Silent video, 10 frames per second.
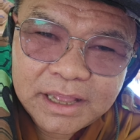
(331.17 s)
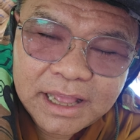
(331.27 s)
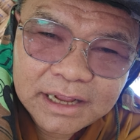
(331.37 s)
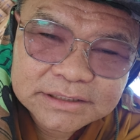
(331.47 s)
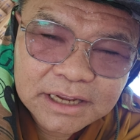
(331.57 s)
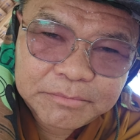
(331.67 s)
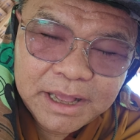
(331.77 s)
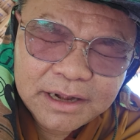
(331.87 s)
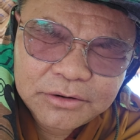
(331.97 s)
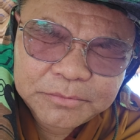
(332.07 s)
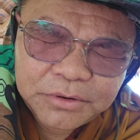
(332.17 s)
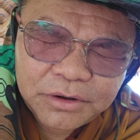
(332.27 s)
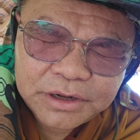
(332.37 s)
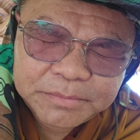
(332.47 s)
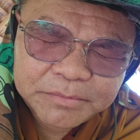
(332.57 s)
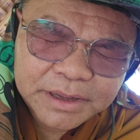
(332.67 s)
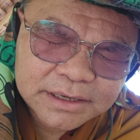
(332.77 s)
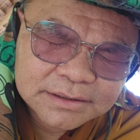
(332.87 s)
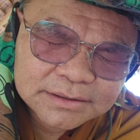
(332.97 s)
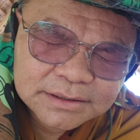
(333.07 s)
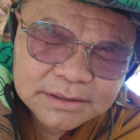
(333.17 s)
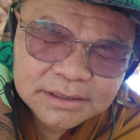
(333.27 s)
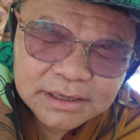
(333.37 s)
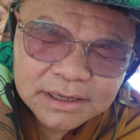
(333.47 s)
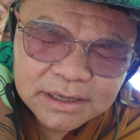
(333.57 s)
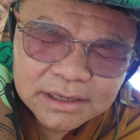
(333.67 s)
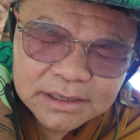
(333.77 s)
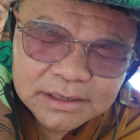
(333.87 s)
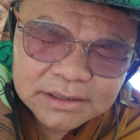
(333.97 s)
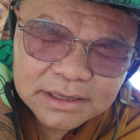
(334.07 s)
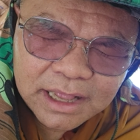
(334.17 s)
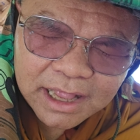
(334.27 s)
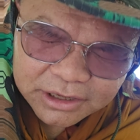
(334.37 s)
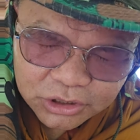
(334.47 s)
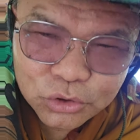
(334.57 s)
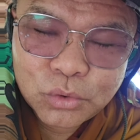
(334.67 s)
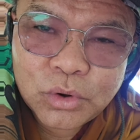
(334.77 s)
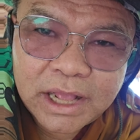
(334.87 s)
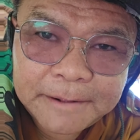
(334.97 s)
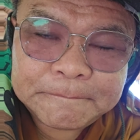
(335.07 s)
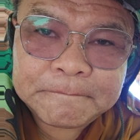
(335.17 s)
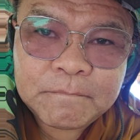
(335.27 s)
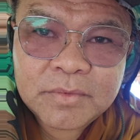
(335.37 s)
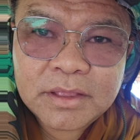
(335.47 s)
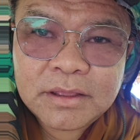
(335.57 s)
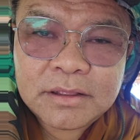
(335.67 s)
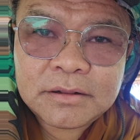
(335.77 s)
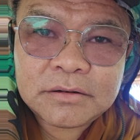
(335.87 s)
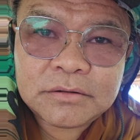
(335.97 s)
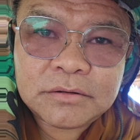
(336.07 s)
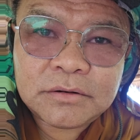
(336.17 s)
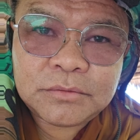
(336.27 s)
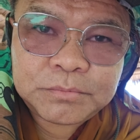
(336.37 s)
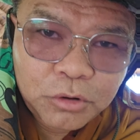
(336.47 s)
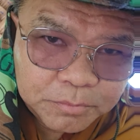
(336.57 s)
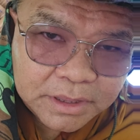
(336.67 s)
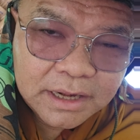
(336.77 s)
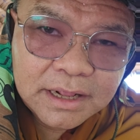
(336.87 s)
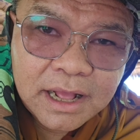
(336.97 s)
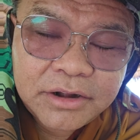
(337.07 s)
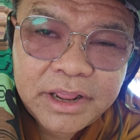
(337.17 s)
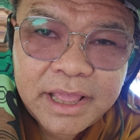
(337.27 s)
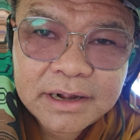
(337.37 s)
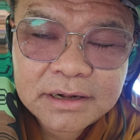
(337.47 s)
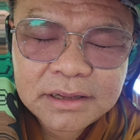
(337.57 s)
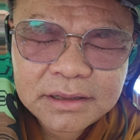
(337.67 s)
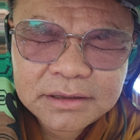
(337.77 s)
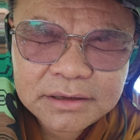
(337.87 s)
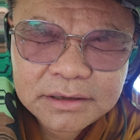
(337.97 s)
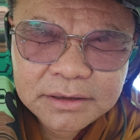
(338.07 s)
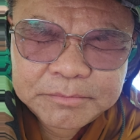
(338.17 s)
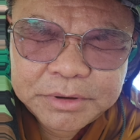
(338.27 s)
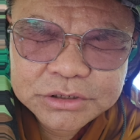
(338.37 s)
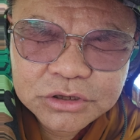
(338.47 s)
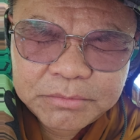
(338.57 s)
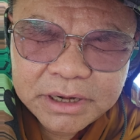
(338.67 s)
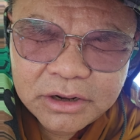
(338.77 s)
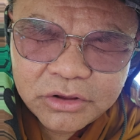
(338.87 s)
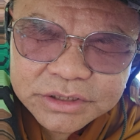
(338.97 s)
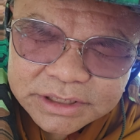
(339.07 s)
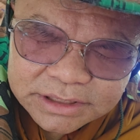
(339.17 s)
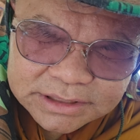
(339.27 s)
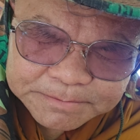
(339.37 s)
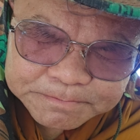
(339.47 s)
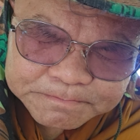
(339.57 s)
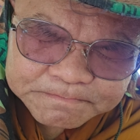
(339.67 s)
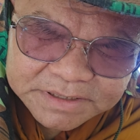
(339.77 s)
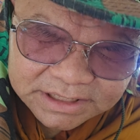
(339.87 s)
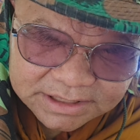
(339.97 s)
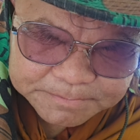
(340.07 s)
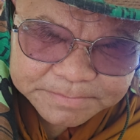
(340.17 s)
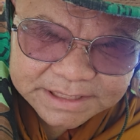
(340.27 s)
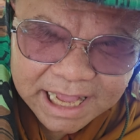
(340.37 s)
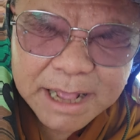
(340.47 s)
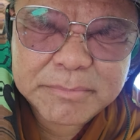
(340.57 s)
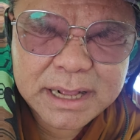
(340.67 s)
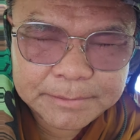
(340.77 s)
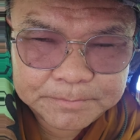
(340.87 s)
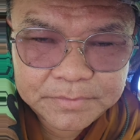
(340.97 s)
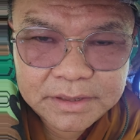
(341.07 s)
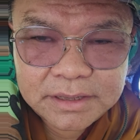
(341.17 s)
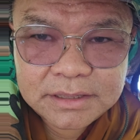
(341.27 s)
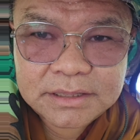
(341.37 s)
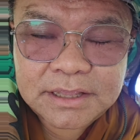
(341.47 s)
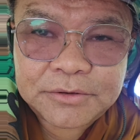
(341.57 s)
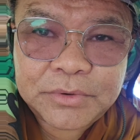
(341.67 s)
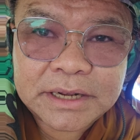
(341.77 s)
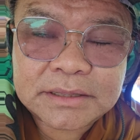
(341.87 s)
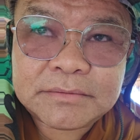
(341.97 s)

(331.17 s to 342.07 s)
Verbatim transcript: ห่างจากบ้านหลวงพ่อนี่ประมาณห้ากิโลครับ พบท่านครั้งแรกเลยปี 2543ครับ ที่วัด